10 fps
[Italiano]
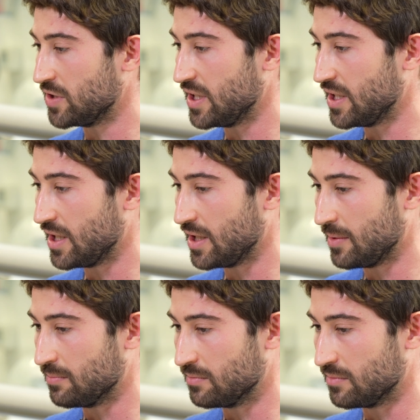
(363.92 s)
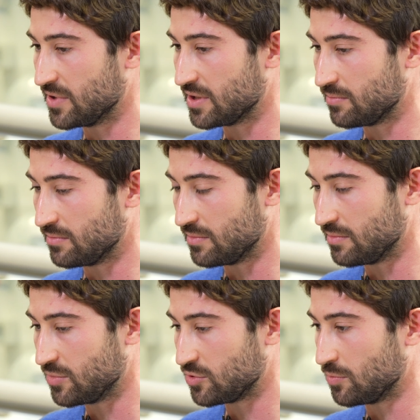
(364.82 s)
di
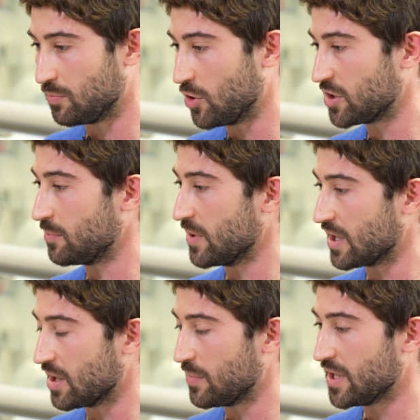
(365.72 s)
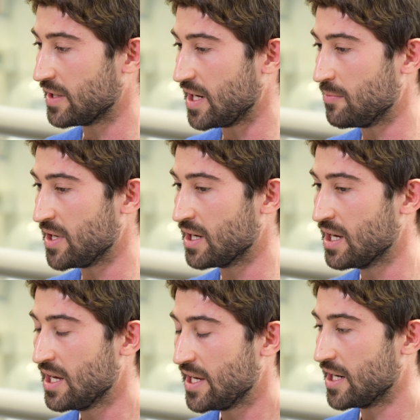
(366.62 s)
supporti per, per trimming,
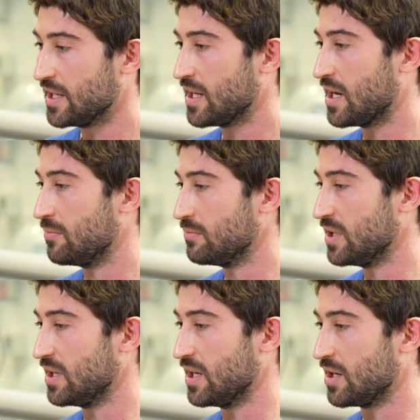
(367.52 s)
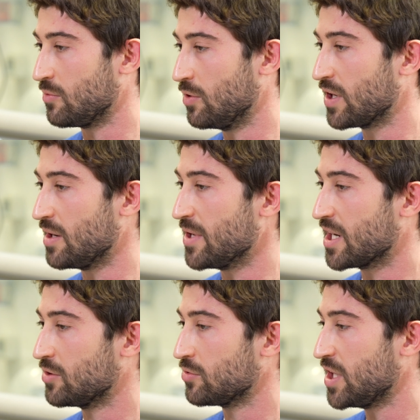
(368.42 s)
in realtà il, quello che il
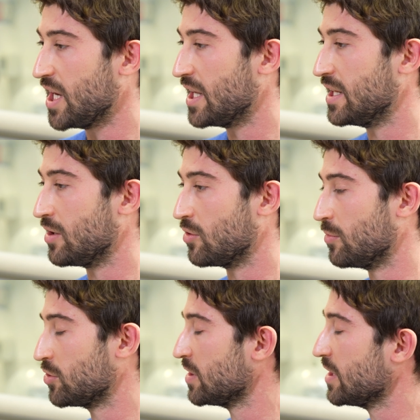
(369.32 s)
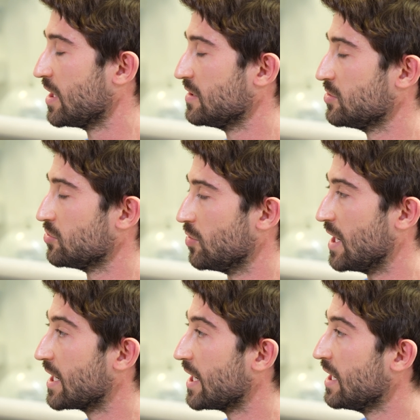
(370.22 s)
mercato chiede con molto interesse sono
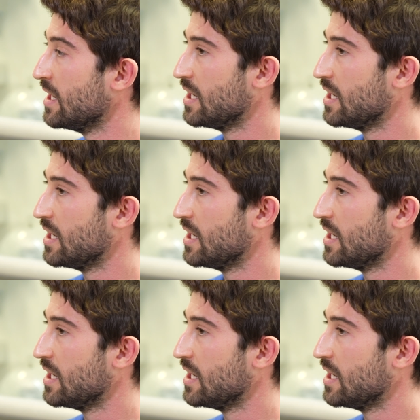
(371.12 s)
anche